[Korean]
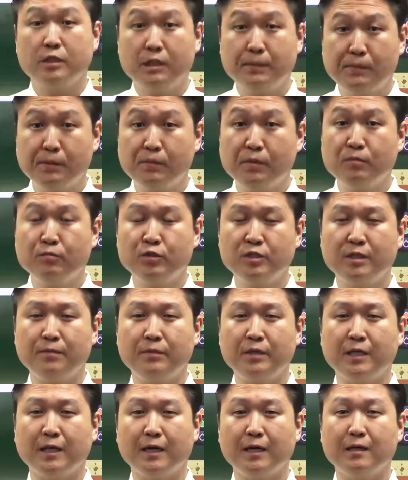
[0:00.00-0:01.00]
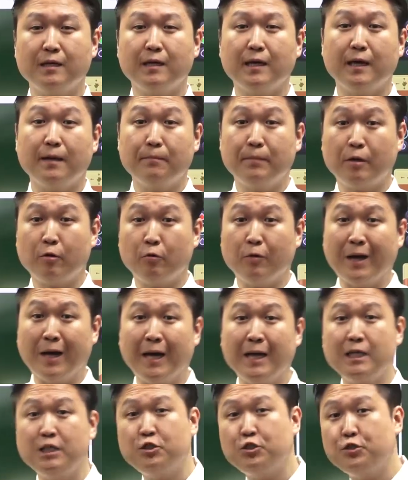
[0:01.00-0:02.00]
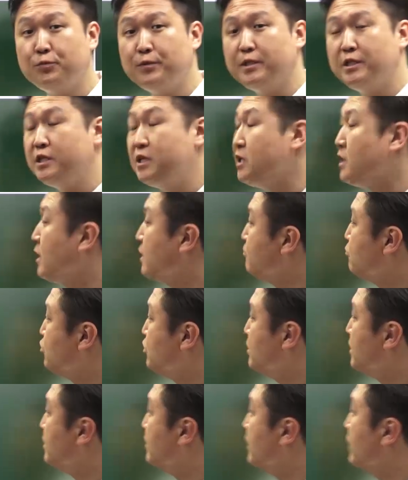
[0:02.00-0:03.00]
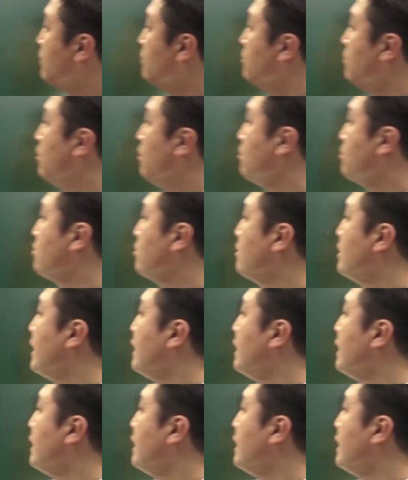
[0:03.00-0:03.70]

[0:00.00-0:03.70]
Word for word: 12번 문제입니다. 바로 IGBT에 대한 문제인데요. 어떤